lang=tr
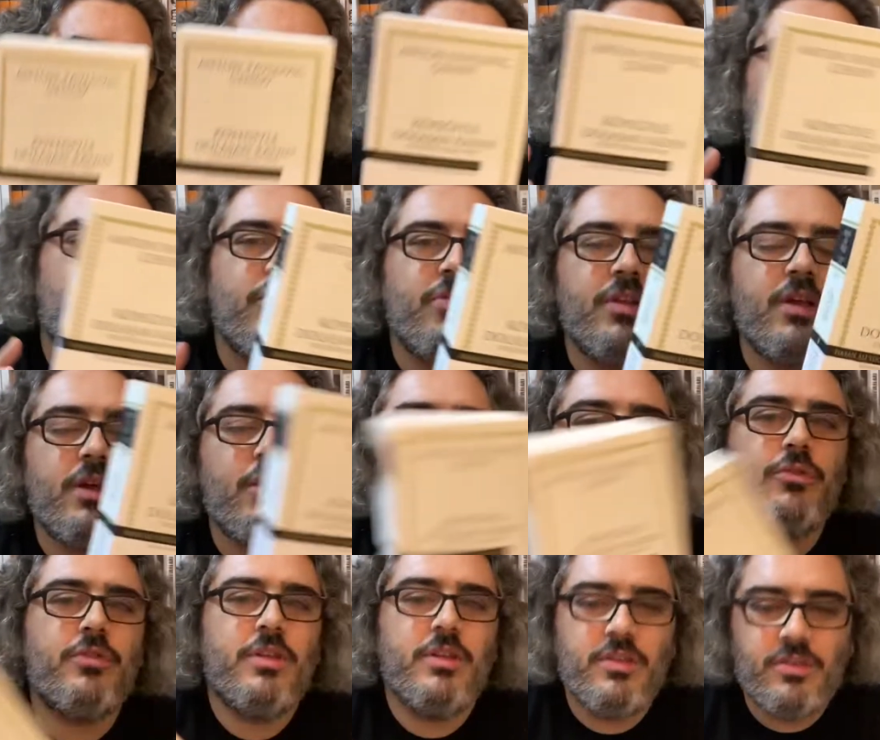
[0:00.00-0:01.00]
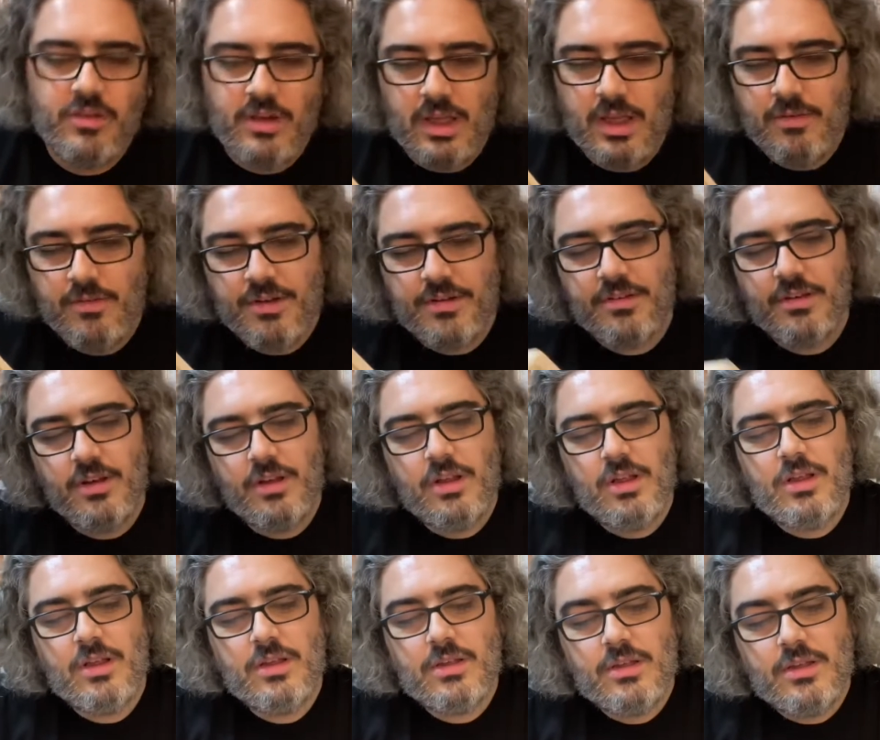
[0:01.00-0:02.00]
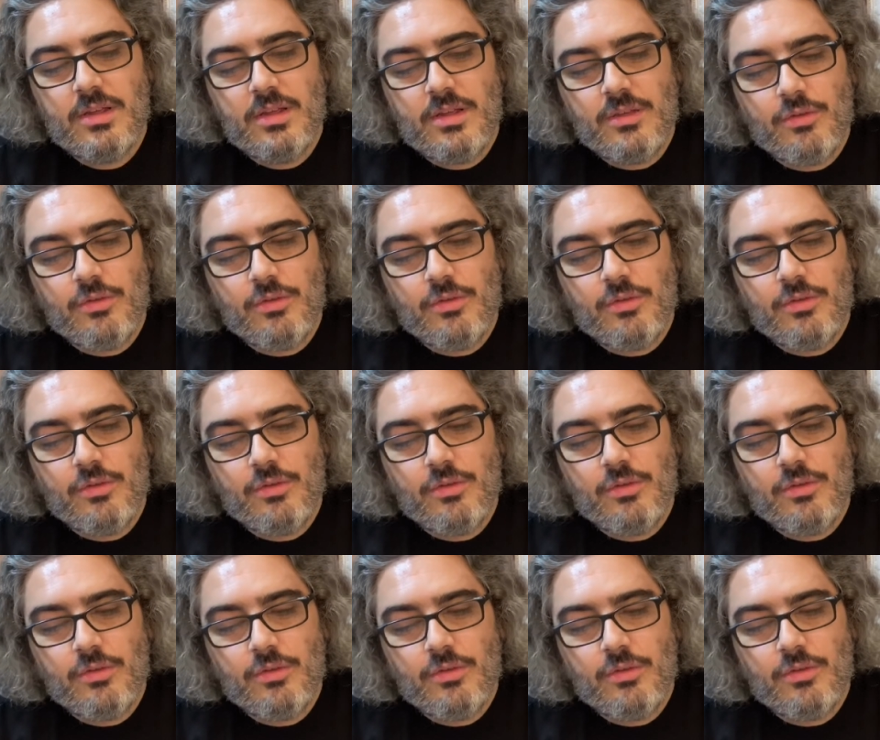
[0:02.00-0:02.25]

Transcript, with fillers: İçinde 37 hikaye var. E,